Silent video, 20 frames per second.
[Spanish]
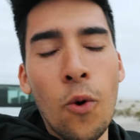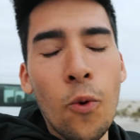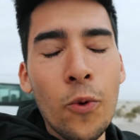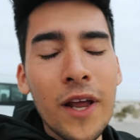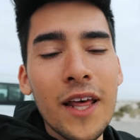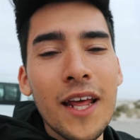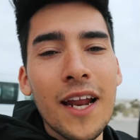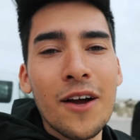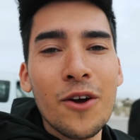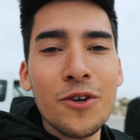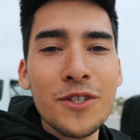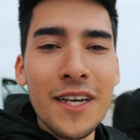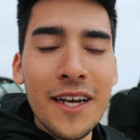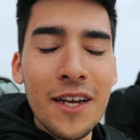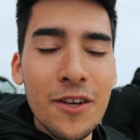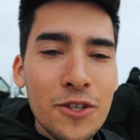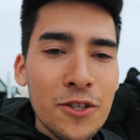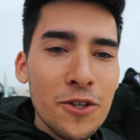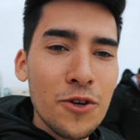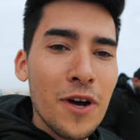Una de las cosas
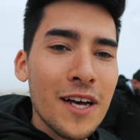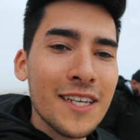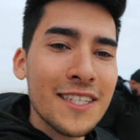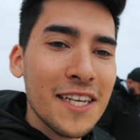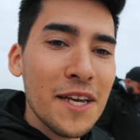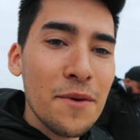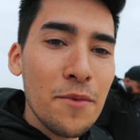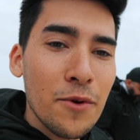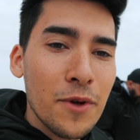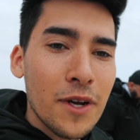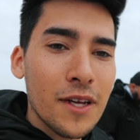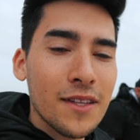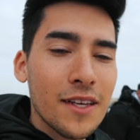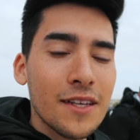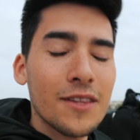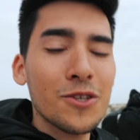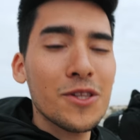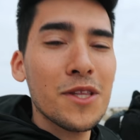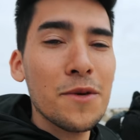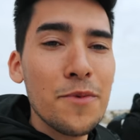que nosotros hacemos
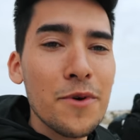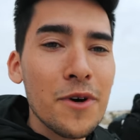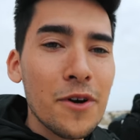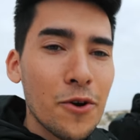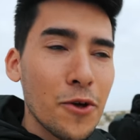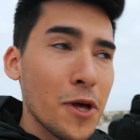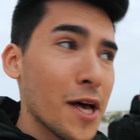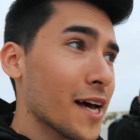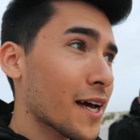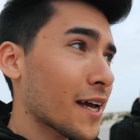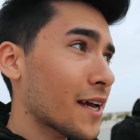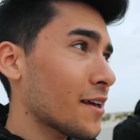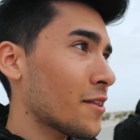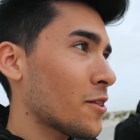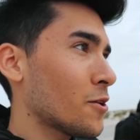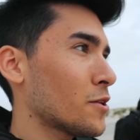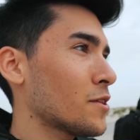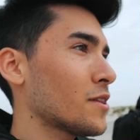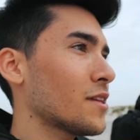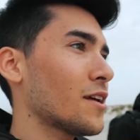durante este tipo de
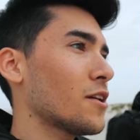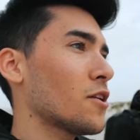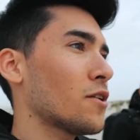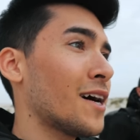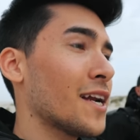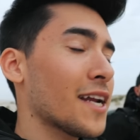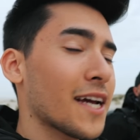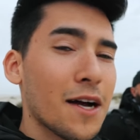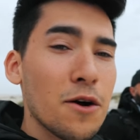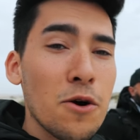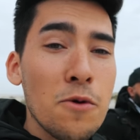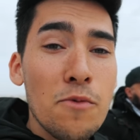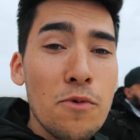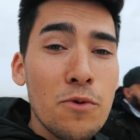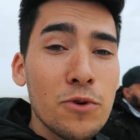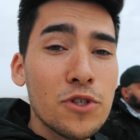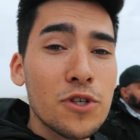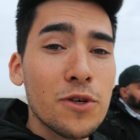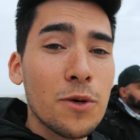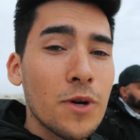rodajes, donde nos alejamos
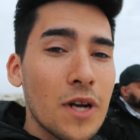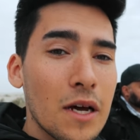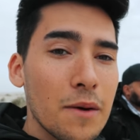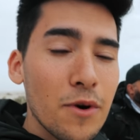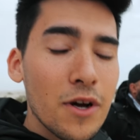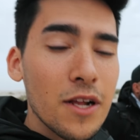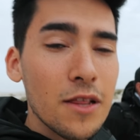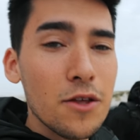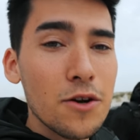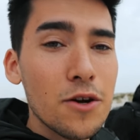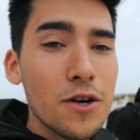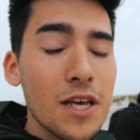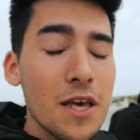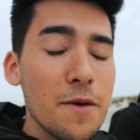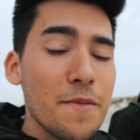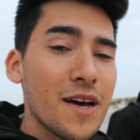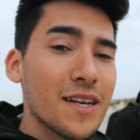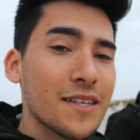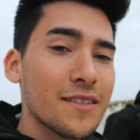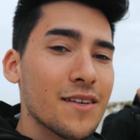mucho, volamos el dron y
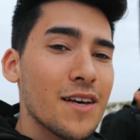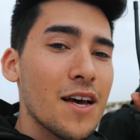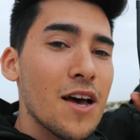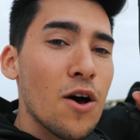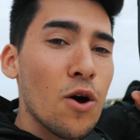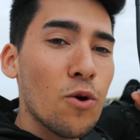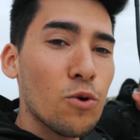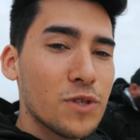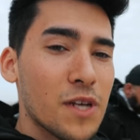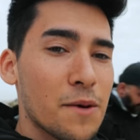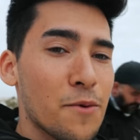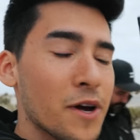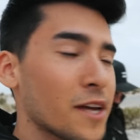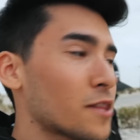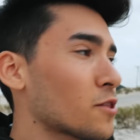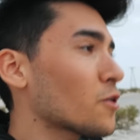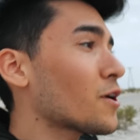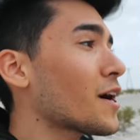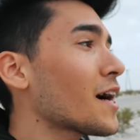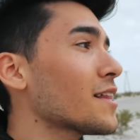demás, usamos
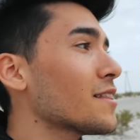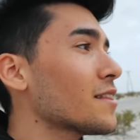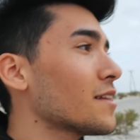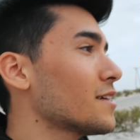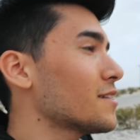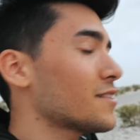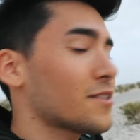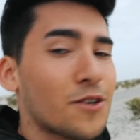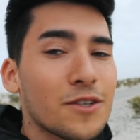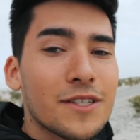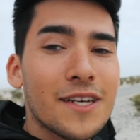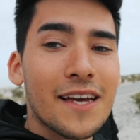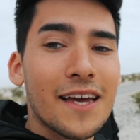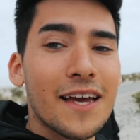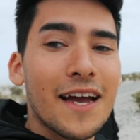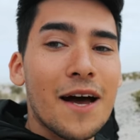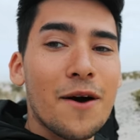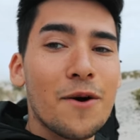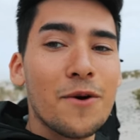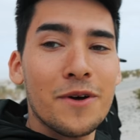estos handys, cosa
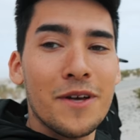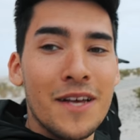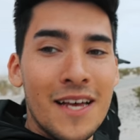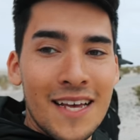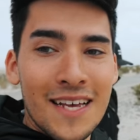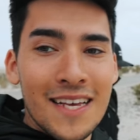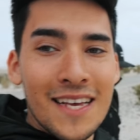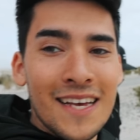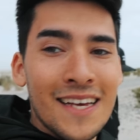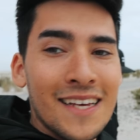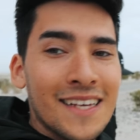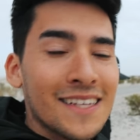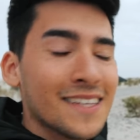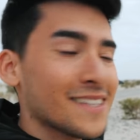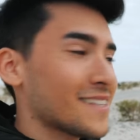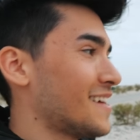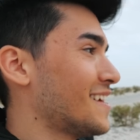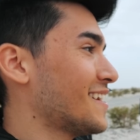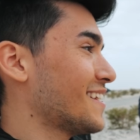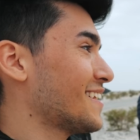que Gao
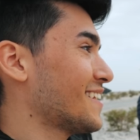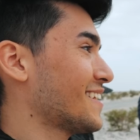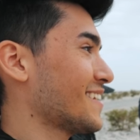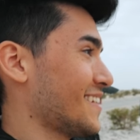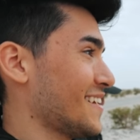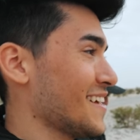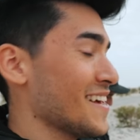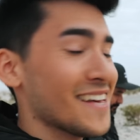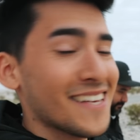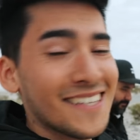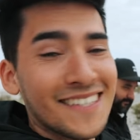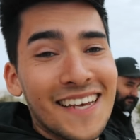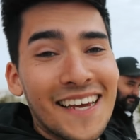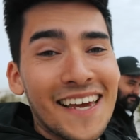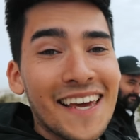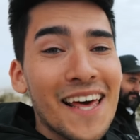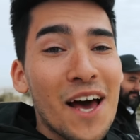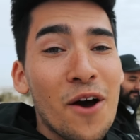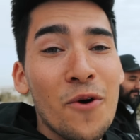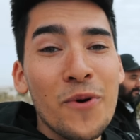
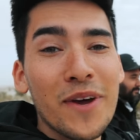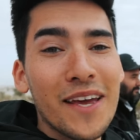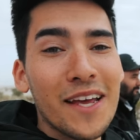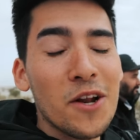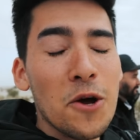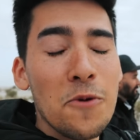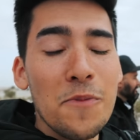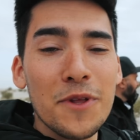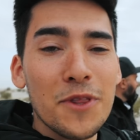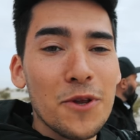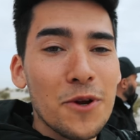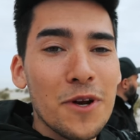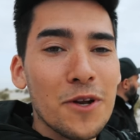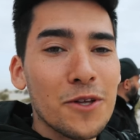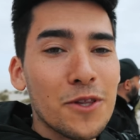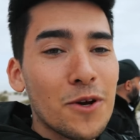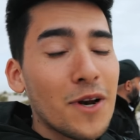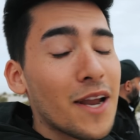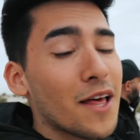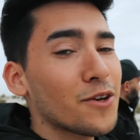se queda un kilómetro
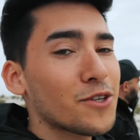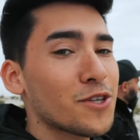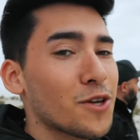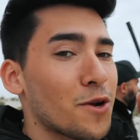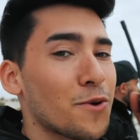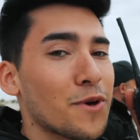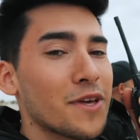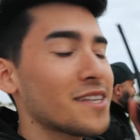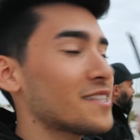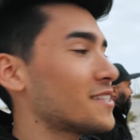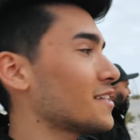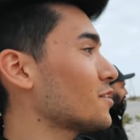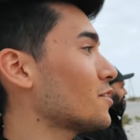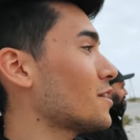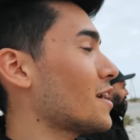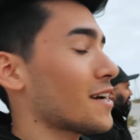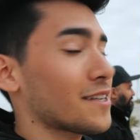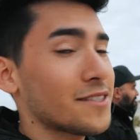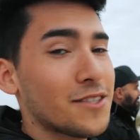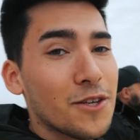del otro lado y yo le voy
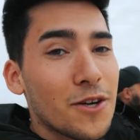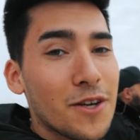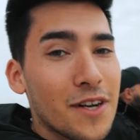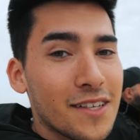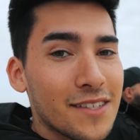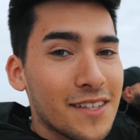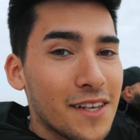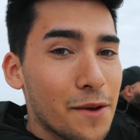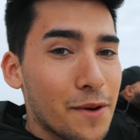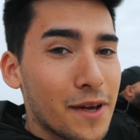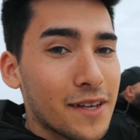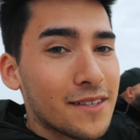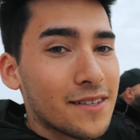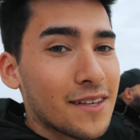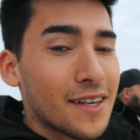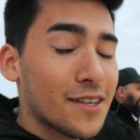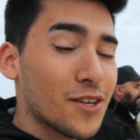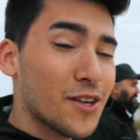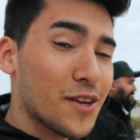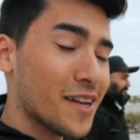diciendo las acciones y
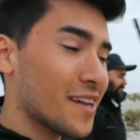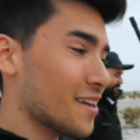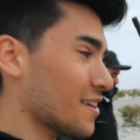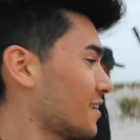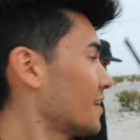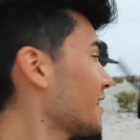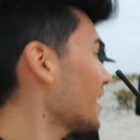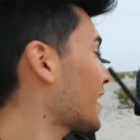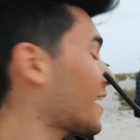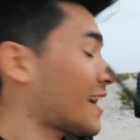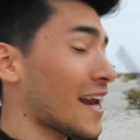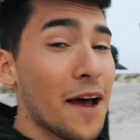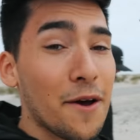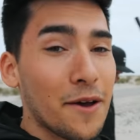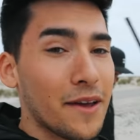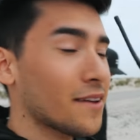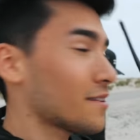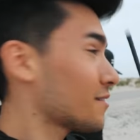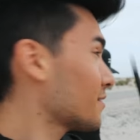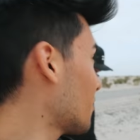demás. Eso es
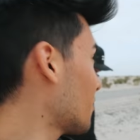clave.